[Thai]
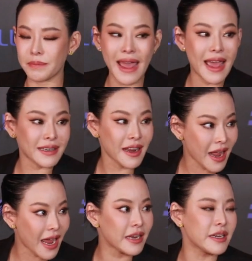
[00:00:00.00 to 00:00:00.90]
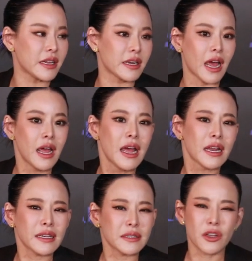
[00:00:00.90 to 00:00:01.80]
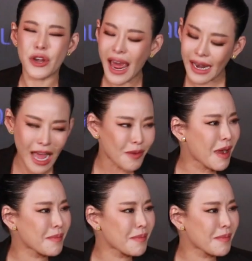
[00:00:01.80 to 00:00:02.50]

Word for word: แม่ท่านให้หนิงเนี่ยก็น่ารัก